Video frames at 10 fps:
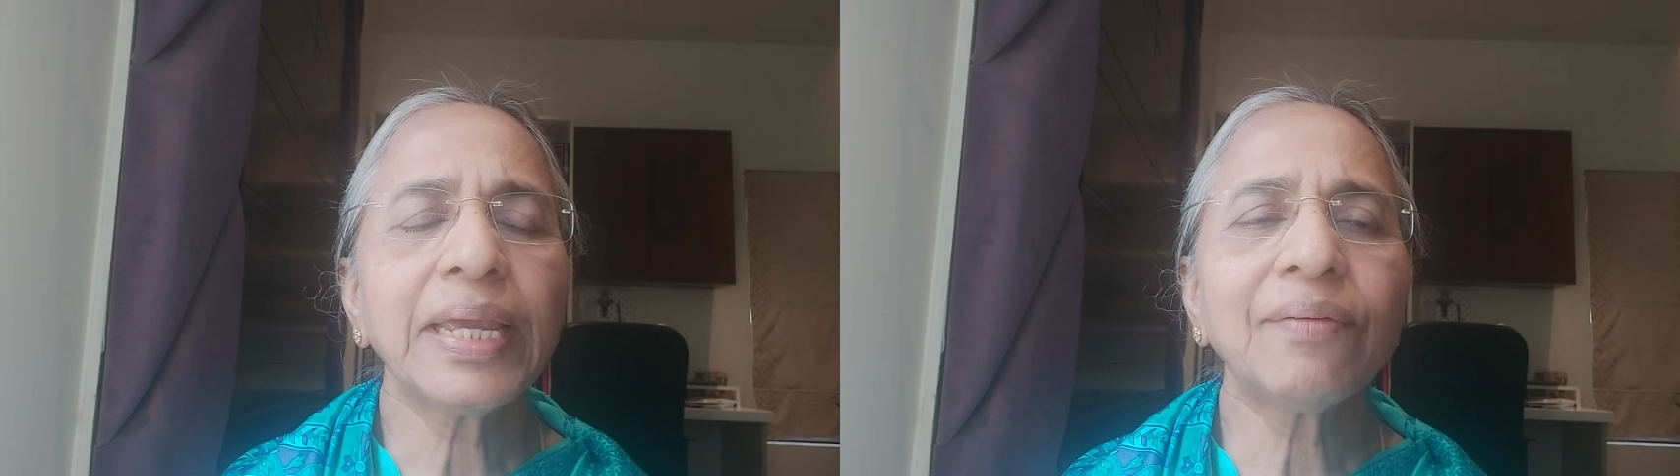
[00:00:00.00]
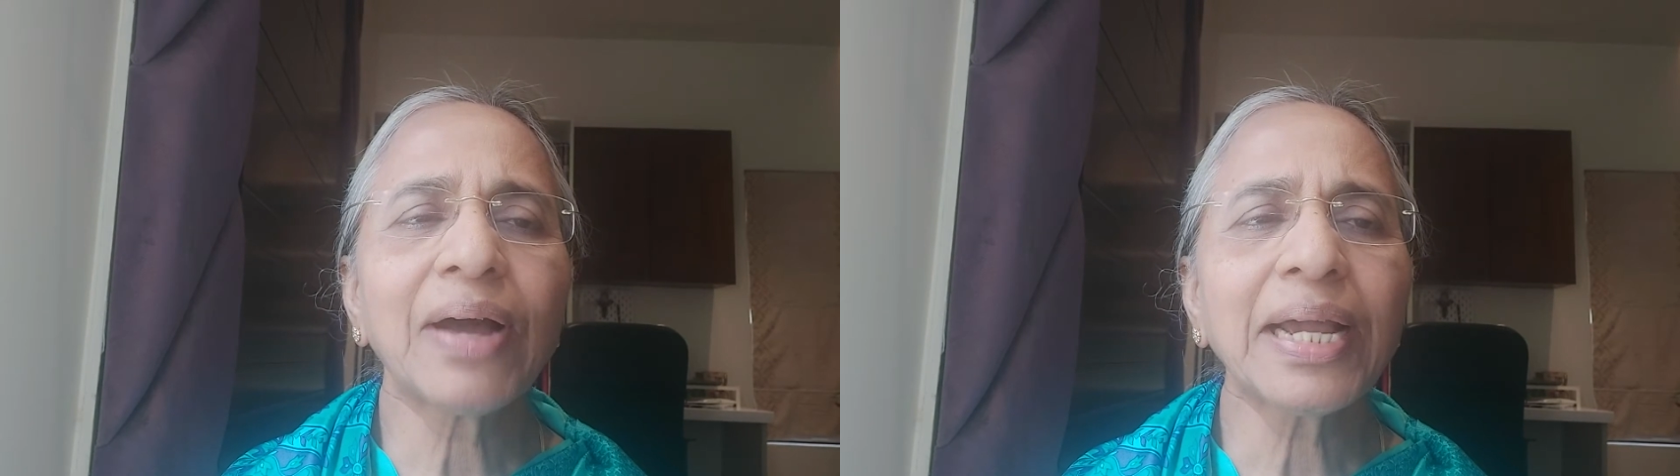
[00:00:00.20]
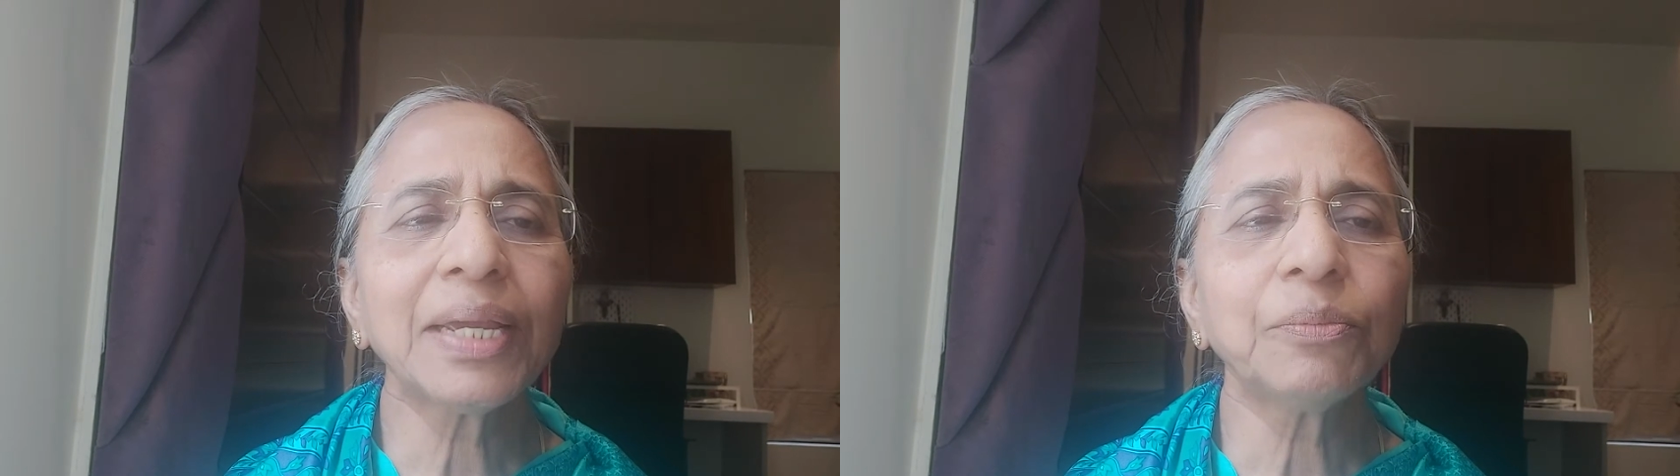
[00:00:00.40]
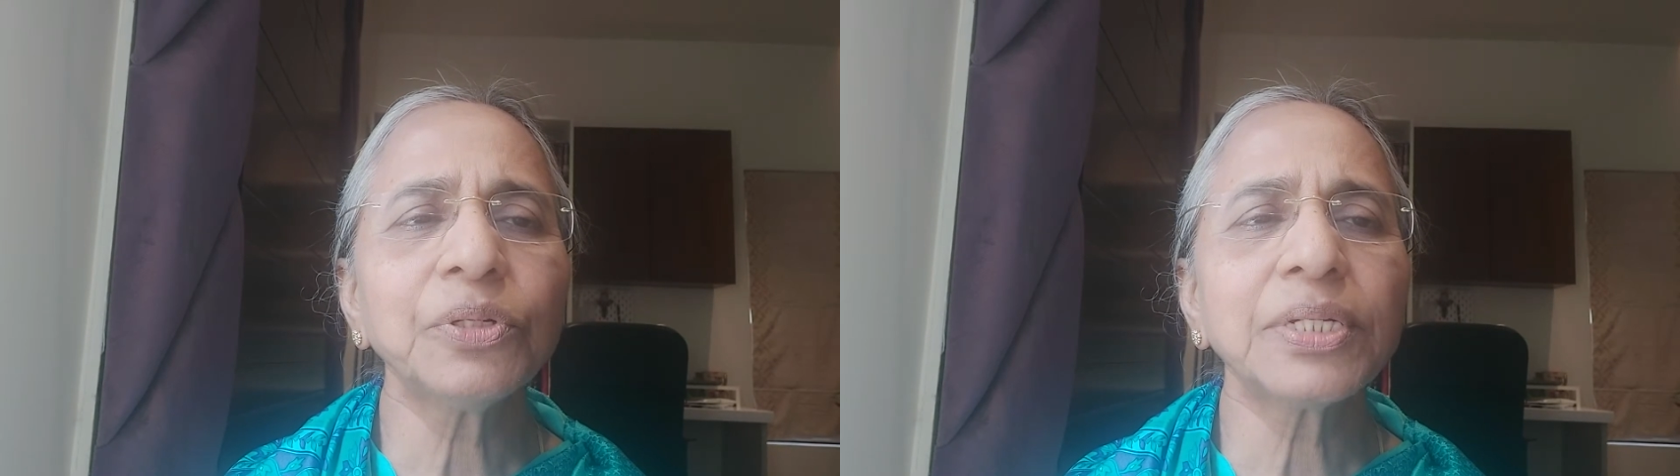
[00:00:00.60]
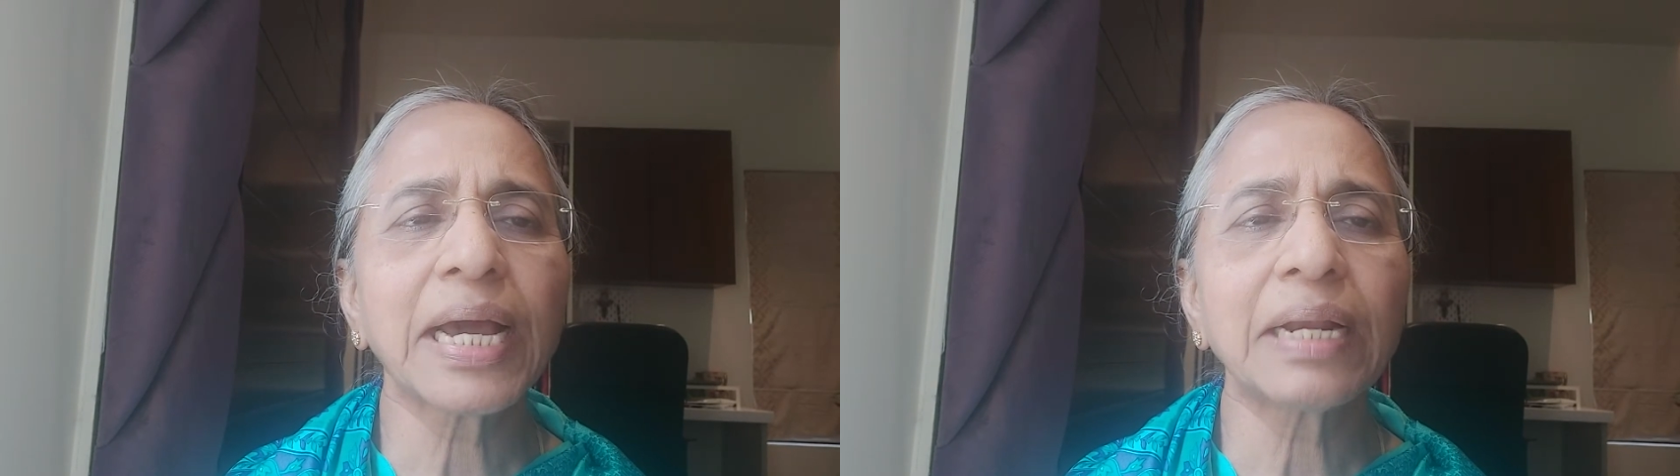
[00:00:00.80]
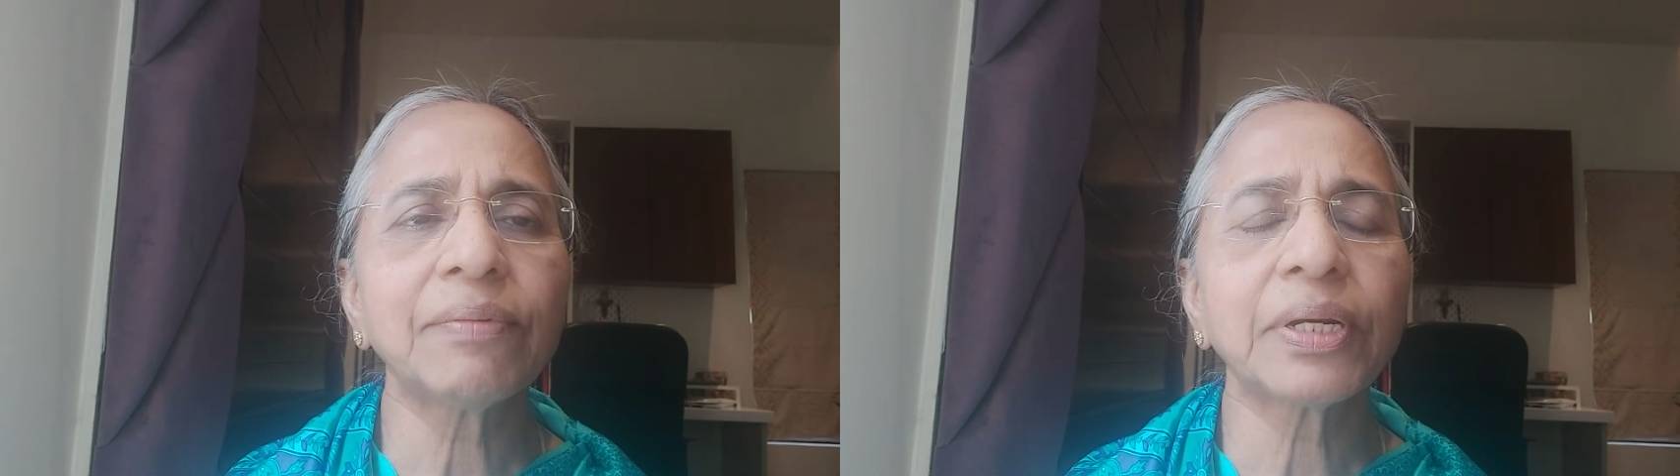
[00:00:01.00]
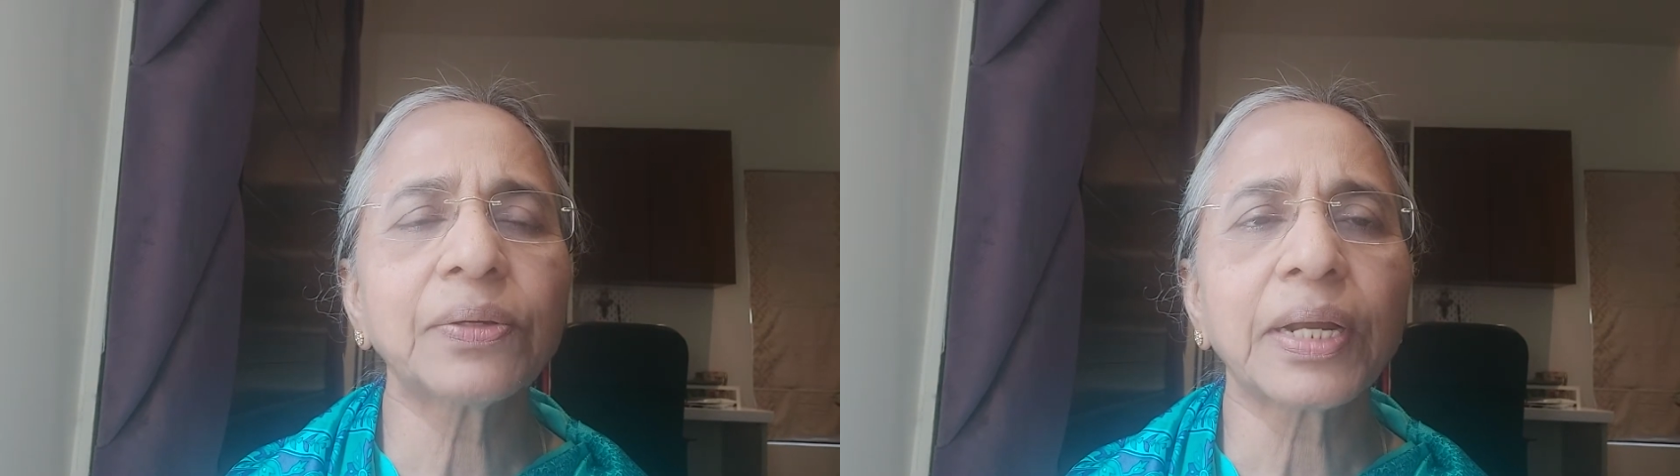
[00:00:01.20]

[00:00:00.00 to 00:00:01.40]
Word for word: ఈ వాక్యము చాలా వరకు